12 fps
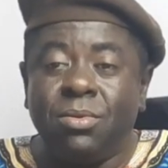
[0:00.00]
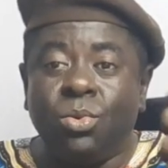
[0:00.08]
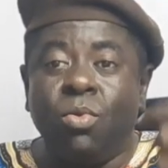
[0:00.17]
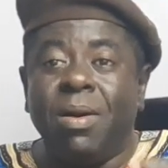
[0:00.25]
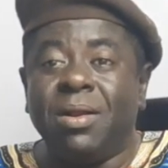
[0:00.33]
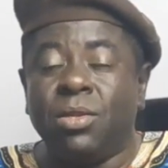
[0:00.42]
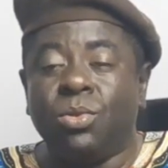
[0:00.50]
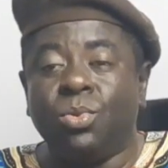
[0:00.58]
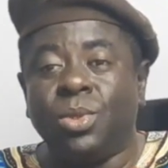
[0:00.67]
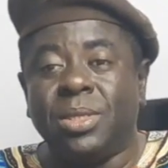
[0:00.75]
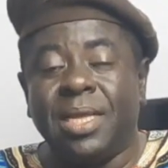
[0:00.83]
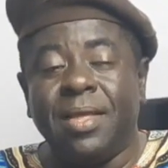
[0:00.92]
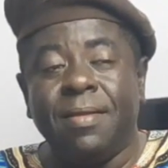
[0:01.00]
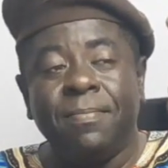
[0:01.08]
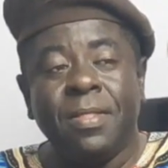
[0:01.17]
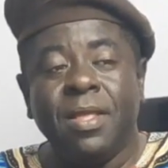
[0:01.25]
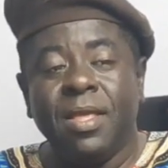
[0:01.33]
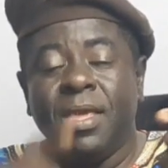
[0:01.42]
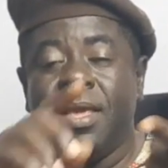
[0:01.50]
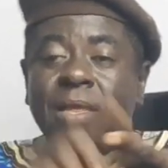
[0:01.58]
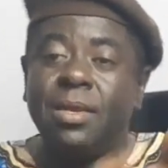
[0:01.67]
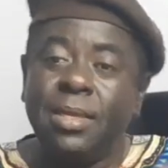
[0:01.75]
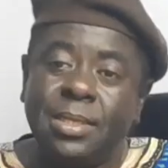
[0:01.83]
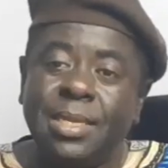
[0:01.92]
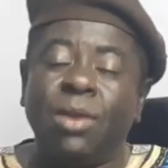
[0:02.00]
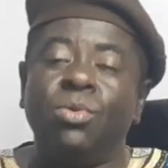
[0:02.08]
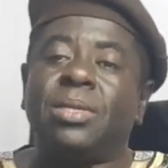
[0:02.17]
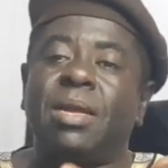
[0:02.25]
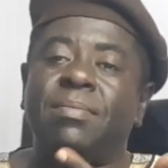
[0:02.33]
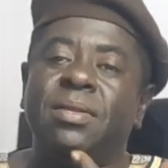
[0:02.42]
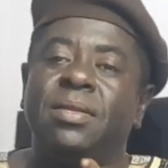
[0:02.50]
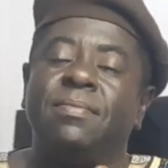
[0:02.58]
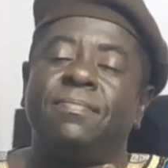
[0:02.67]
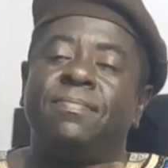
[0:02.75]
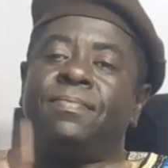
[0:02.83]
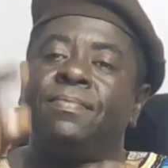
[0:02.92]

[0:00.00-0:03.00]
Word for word: le banc de touche, c'est Idriss Carlos Kamini,